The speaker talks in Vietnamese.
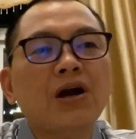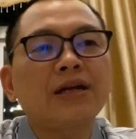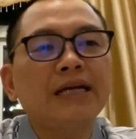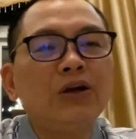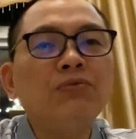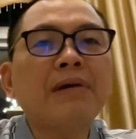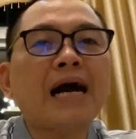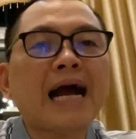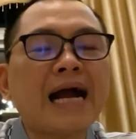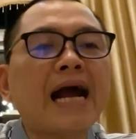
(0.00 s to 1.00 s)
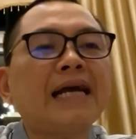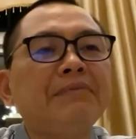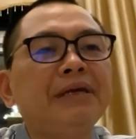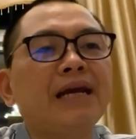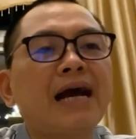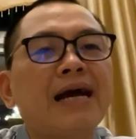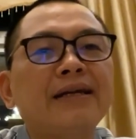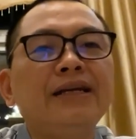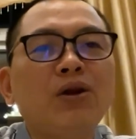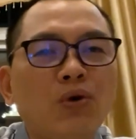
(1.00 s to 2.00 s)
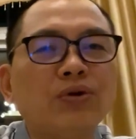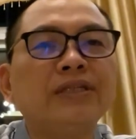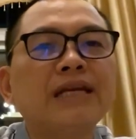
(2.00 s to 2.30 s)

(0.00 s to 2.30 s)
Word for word: còn nếu mà càng ngày mình càng đi lùi